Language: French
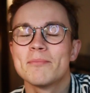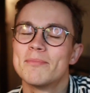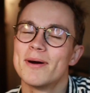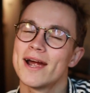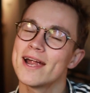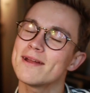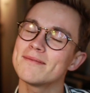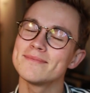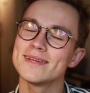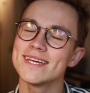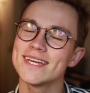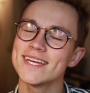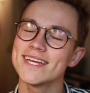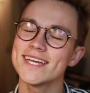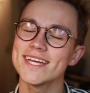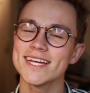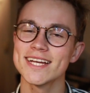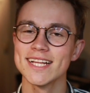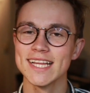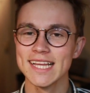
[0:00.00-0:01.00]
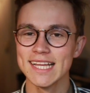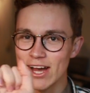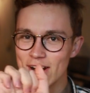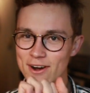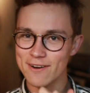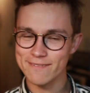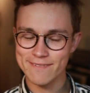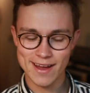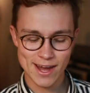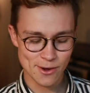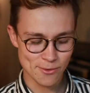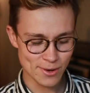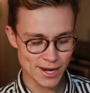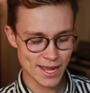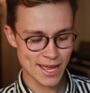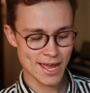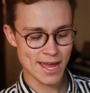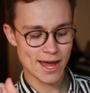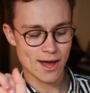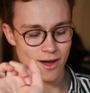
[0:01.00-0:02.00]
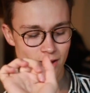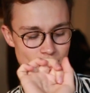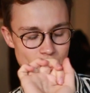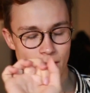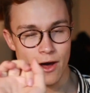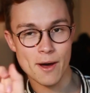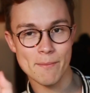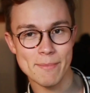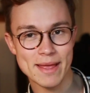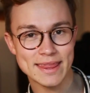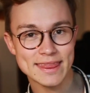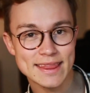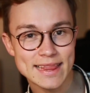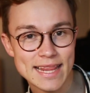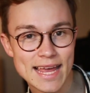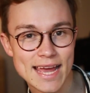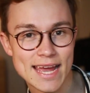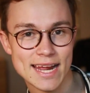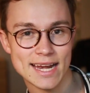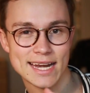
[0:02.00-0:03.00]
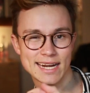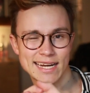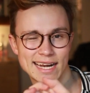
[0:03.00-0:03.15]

permis On va rouler en Bentley